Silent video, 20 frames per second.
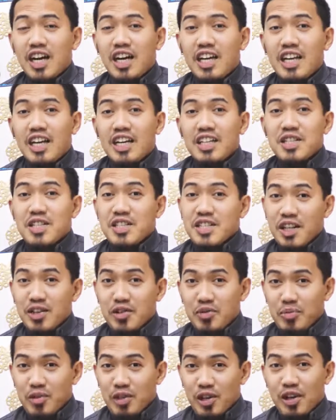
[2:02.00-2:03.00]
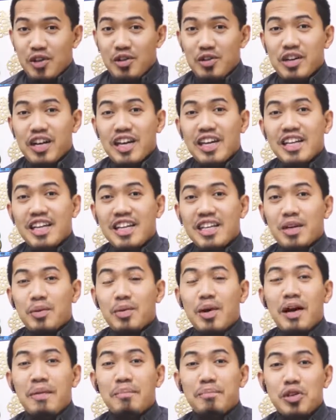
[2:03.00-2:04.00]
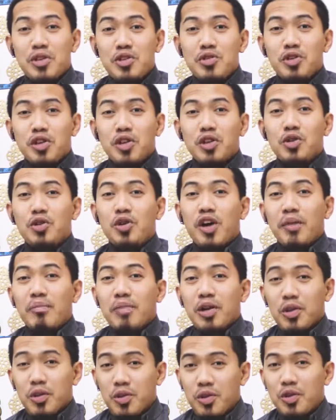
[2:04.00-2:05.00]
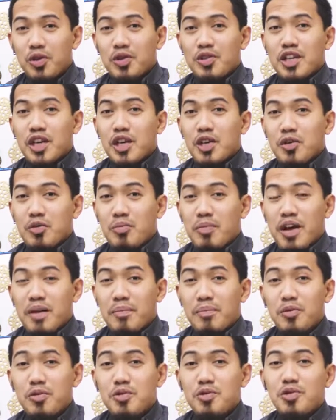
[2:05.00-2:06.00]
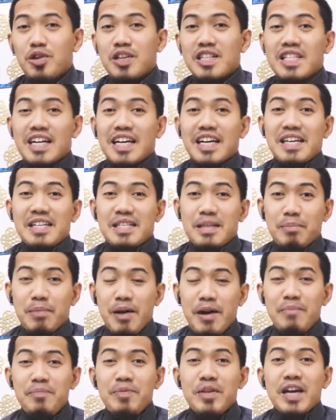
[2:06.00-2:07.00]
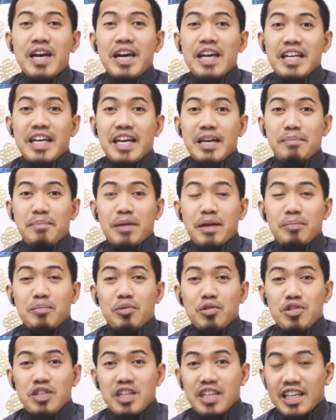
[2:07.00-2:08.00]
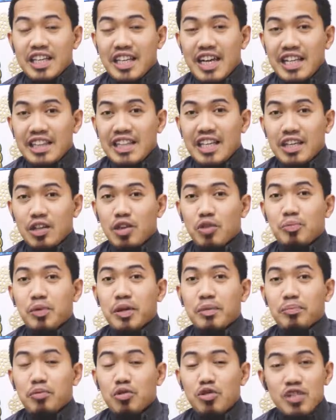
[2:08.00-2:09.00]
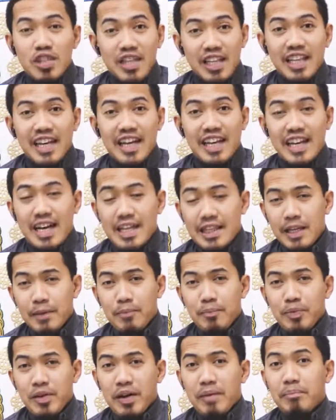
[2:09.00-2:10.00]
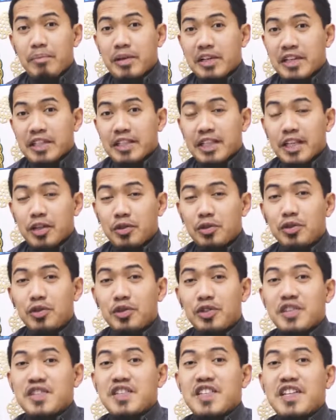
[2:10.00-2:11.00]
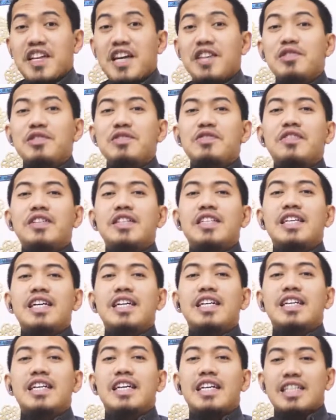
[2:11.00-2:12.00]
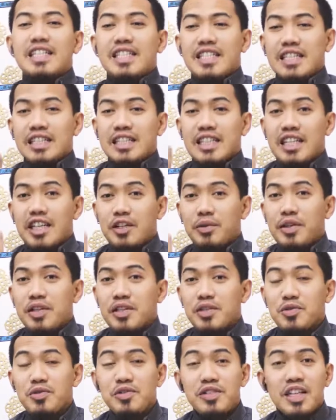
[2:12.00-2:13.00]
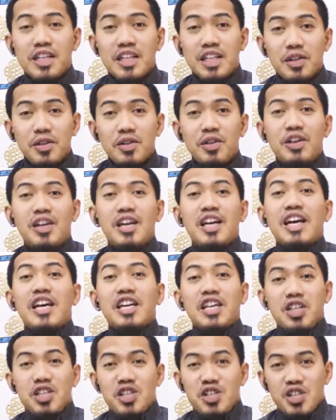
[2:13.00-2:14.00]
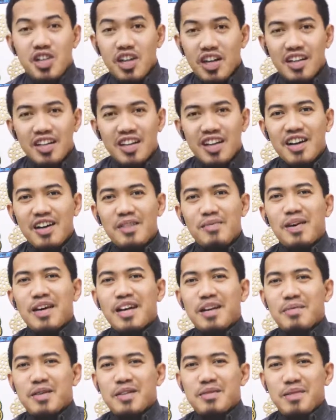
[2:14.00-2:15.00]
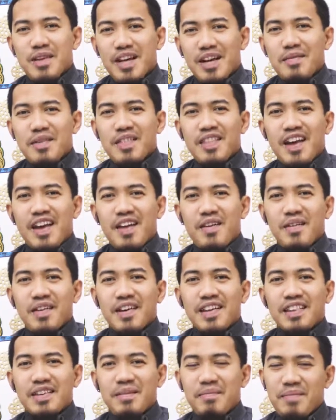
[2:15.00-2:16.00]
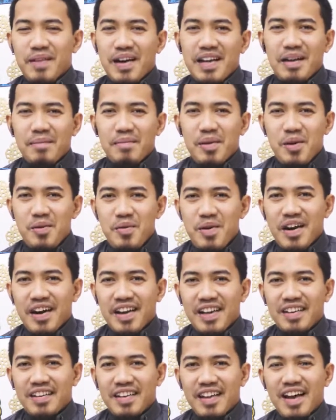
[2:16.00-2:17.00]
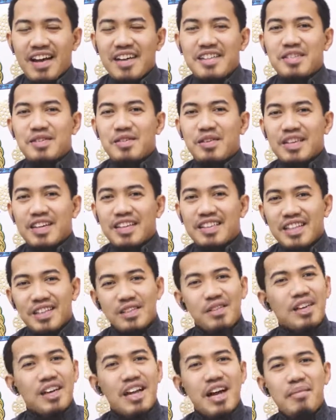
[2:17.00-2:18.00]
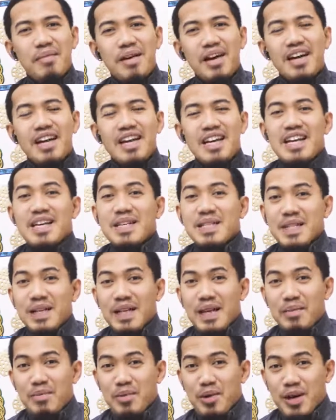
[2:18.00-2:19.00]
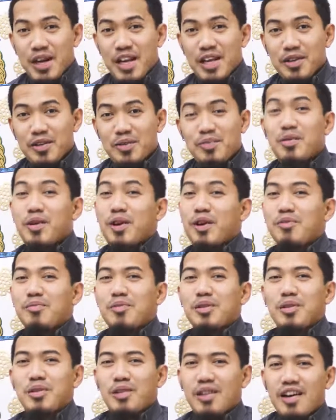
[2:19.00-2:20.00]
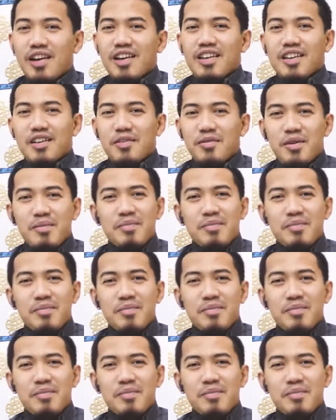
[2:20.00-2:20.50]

ta'ala, jazakumullahu khairan, nawa ang bidyong ito ay magdulot sa inyong mga puso at sa kaisipan na ipagpursige natin o pagpursigihan natin ang pagkataguyod ng Salatul Fajr at ang dalawang sunna nito, inshallah, para mas marami tayong gantimpalang makuha kay Allah. So hanggang dito na lamang. Assalamualaikum warahmatullahi